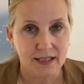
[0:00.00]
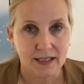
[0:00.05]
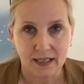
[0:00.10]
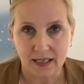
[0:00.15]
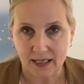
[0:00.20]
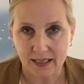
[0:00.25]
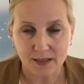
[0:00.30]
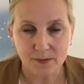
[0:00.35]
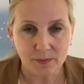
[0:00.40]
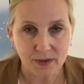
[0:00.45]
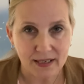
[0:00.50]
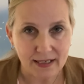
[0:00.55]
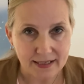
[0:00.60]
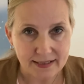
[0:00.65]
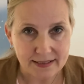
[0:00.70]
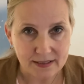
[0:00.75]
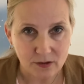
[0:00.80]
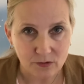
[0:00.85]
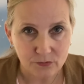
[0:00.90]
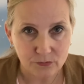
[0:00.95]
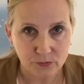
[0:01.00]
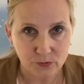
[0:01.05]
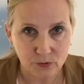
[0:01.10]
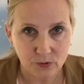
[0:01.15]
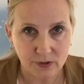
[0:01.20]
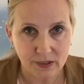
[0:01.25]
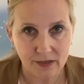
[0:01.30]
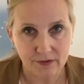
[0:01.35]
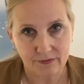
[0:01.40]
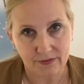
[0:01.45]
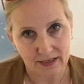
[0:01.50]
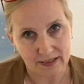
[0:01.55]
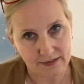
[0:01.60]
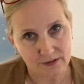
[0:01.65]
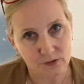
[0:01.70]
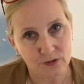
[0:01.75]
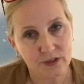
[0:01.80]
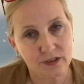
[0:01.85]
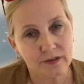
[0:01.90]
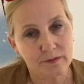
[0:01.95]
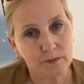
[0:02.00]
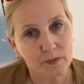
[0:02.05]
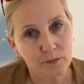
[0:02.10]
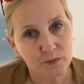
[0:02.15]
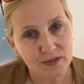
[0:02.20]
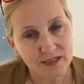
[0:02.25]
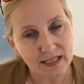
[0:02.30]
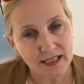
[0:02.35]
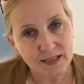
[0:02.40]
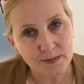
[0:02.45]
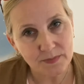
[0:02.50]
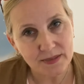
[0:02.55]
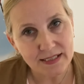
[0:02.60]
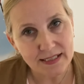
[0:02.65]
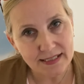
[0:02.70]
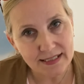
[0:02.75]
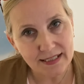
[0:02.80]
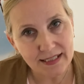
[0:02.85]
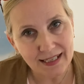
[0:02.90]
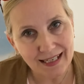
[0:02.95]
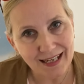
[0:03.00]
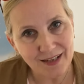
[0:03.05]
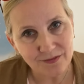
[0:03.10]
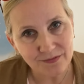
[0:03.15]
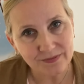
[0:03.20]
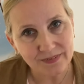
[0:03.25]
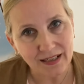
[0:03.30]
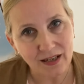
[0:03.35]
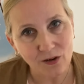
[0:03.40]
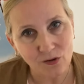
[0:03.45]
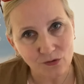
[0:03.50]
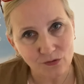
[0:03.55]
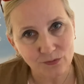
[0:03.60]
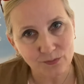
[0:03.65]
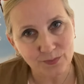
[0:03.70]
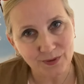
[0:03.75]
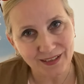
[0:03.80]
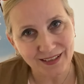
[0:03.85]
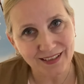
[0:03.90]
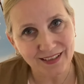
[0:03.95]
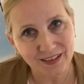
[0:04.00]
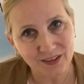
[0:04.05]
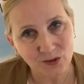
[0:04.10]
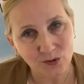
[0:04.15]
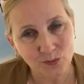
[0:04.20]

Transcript: eine Ballettaufführung erwarten und man muss erstmal diese Kraft aufbringen,